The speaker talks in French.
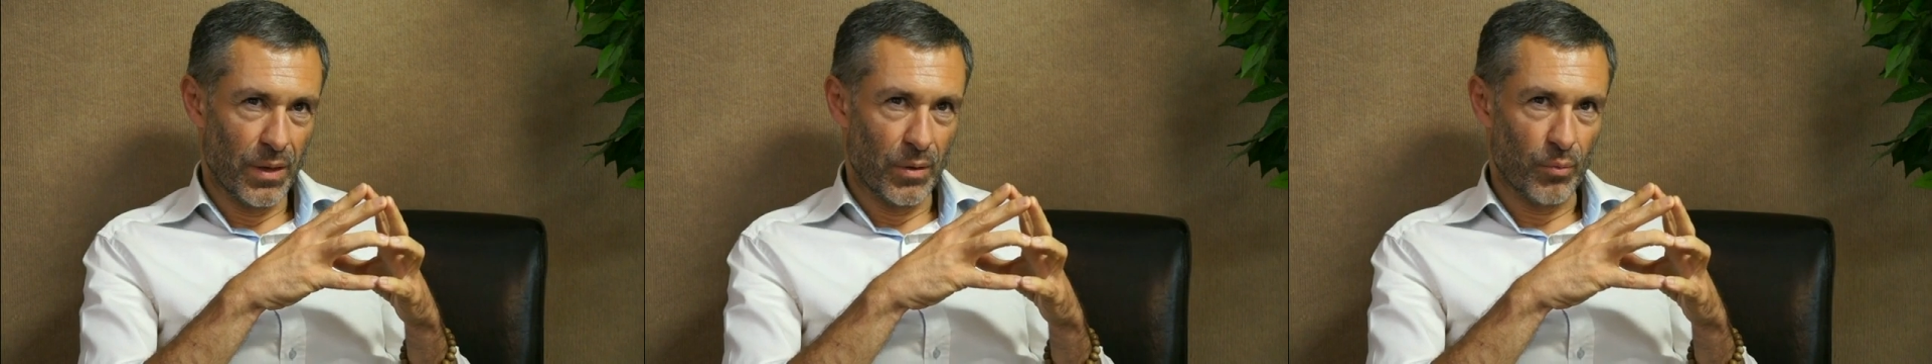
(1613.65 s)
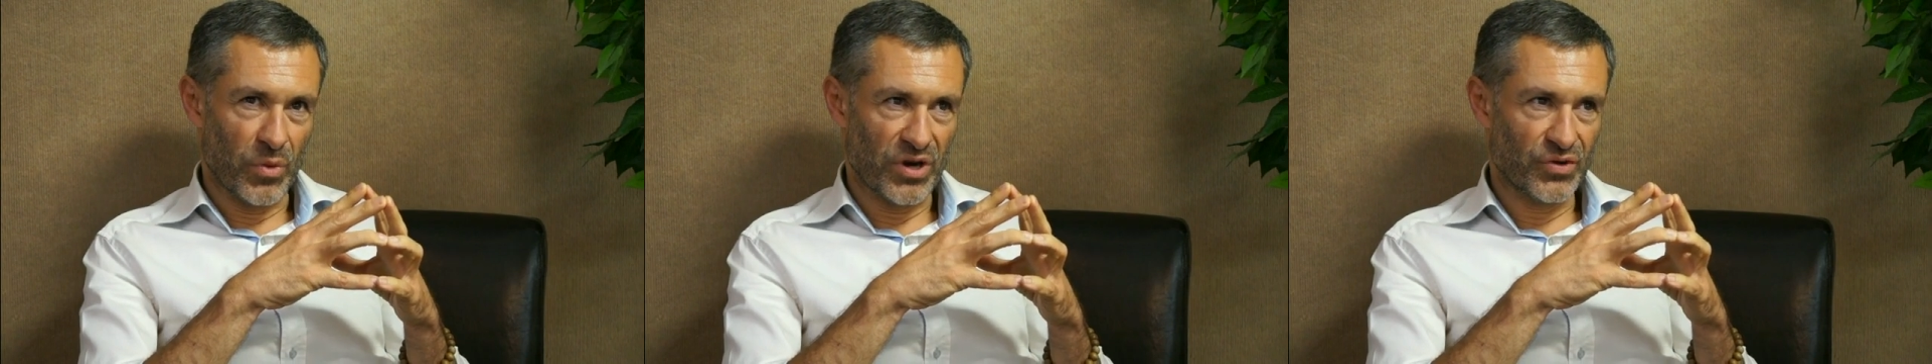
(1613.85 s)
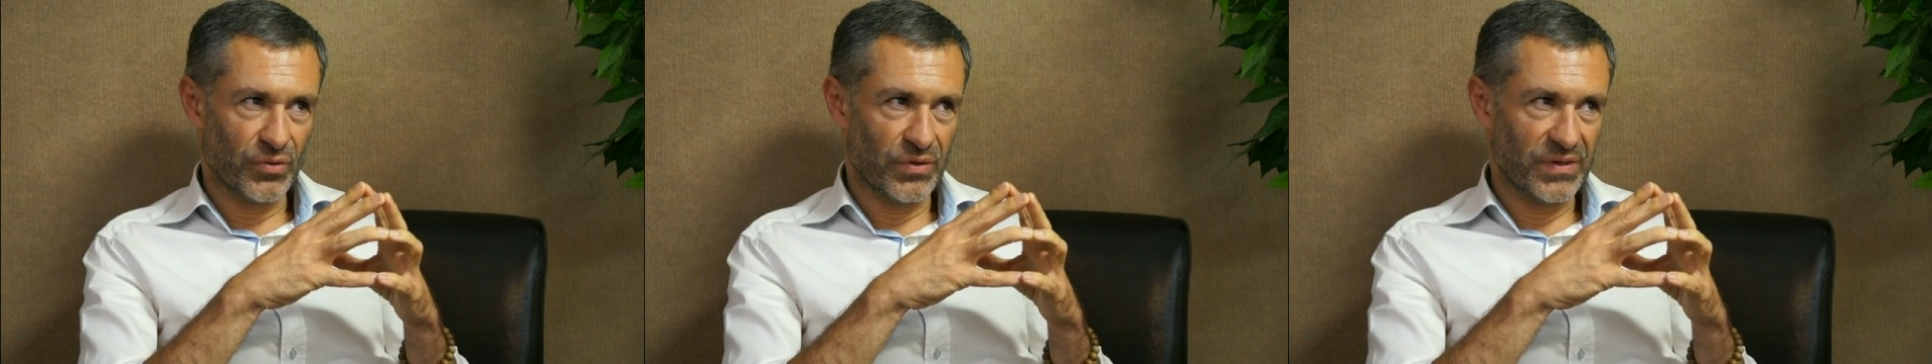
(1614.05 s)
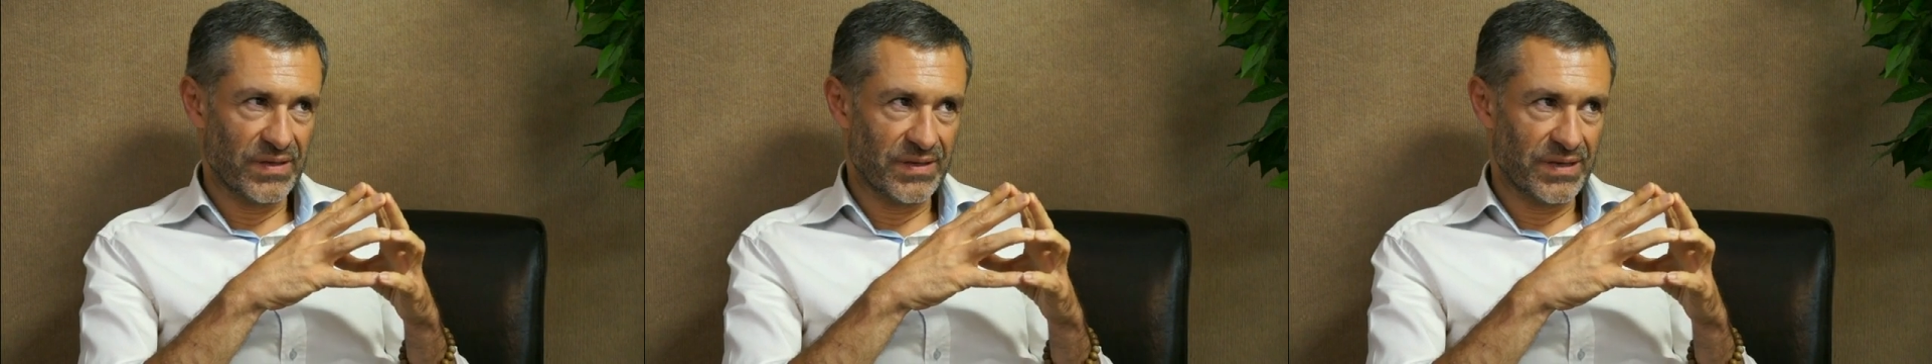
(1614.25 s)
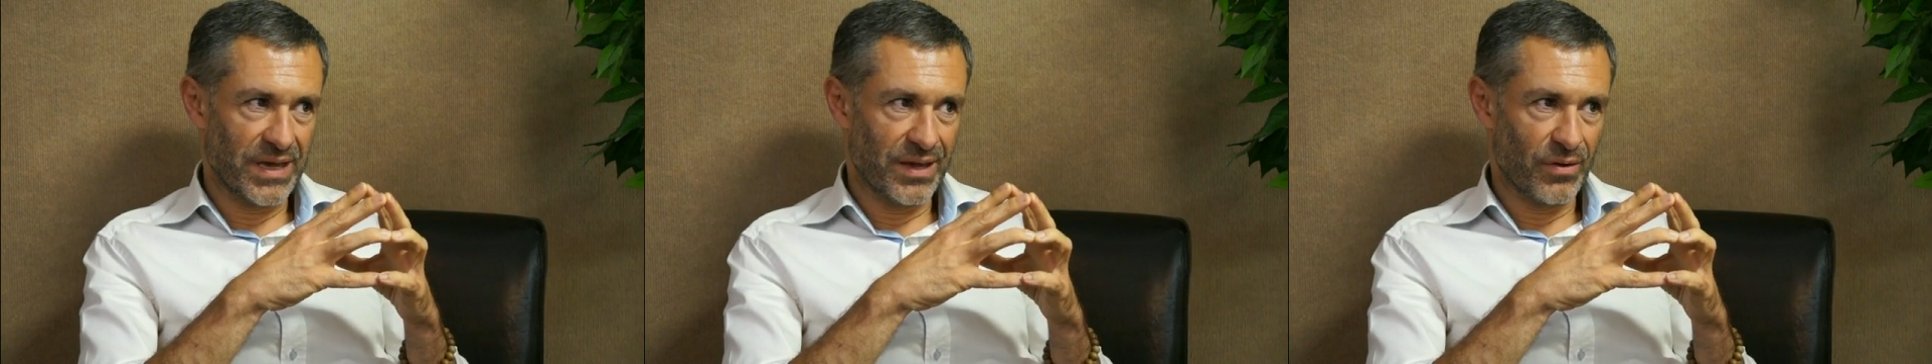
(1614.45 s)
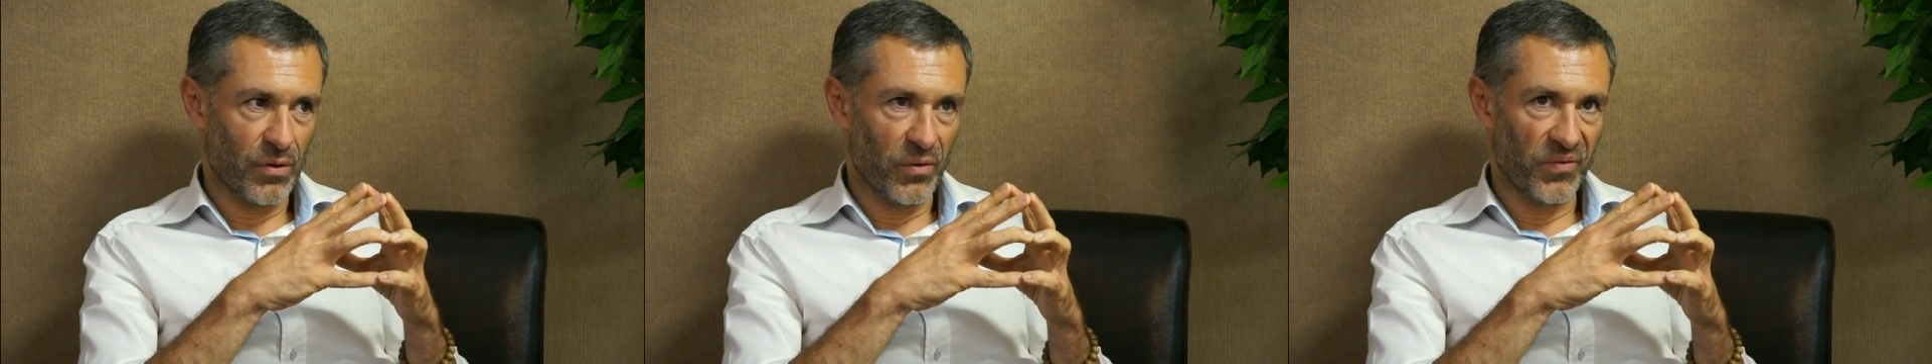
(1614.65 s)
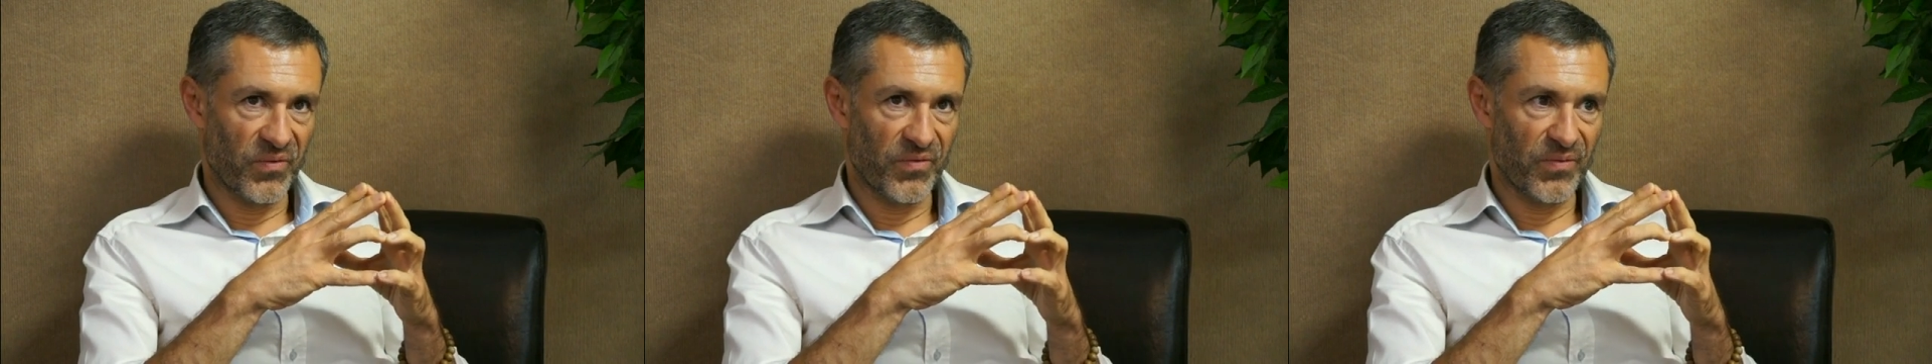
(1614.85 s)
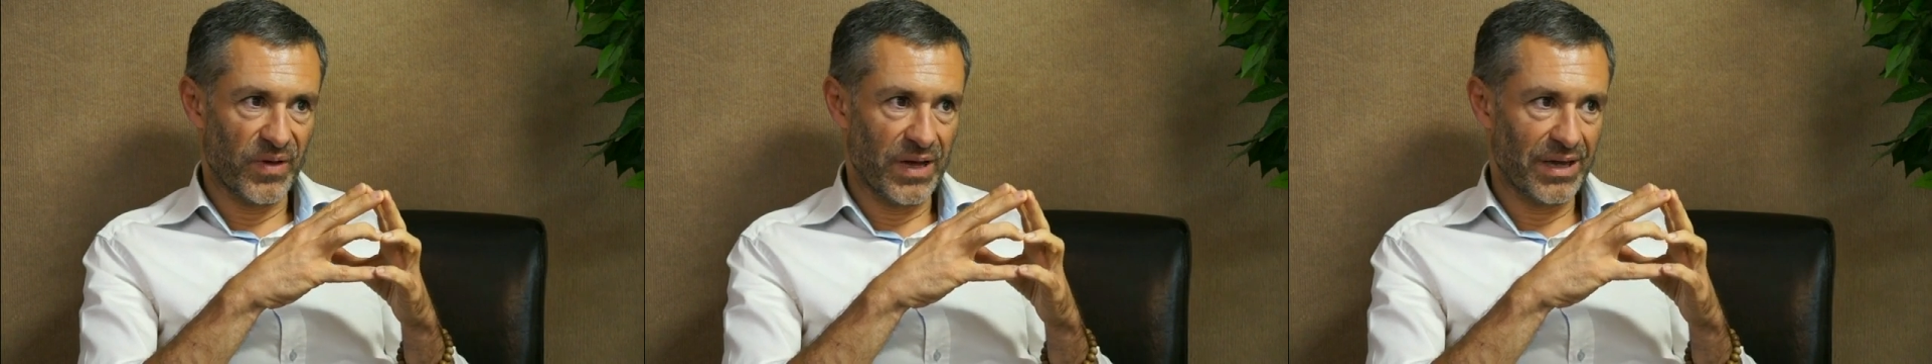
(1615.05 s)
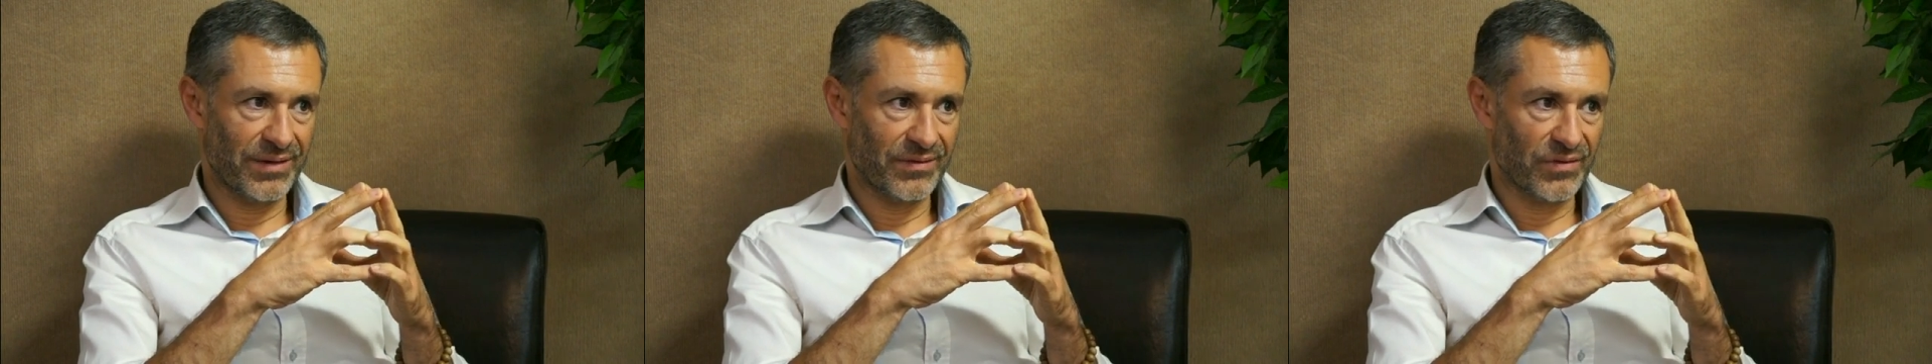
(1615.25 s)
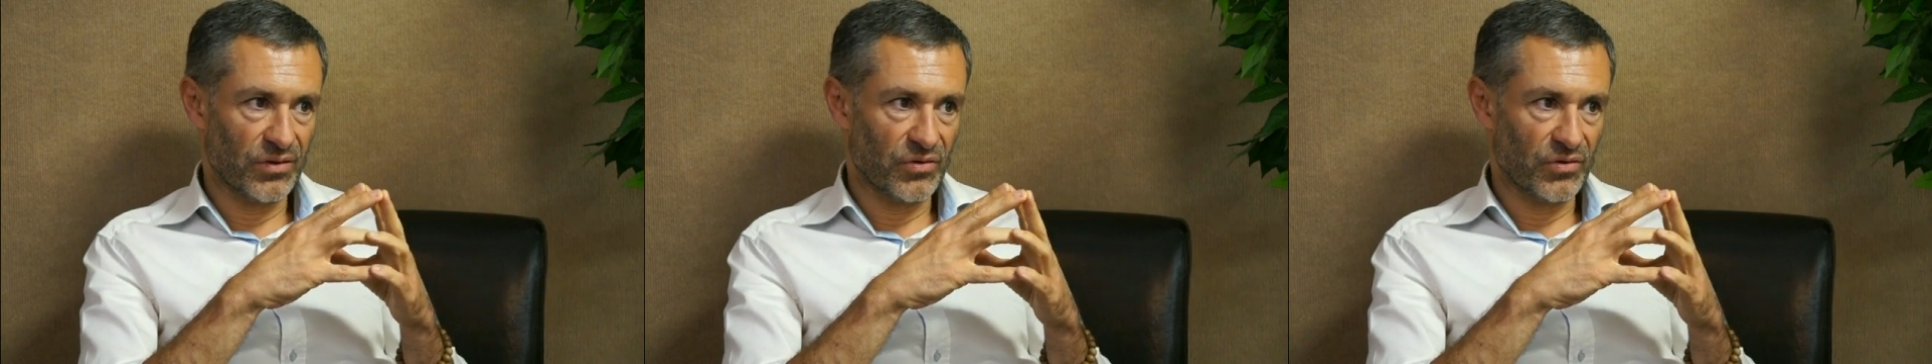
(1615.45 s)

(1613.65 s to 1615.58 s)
moi je sais qu'en fait,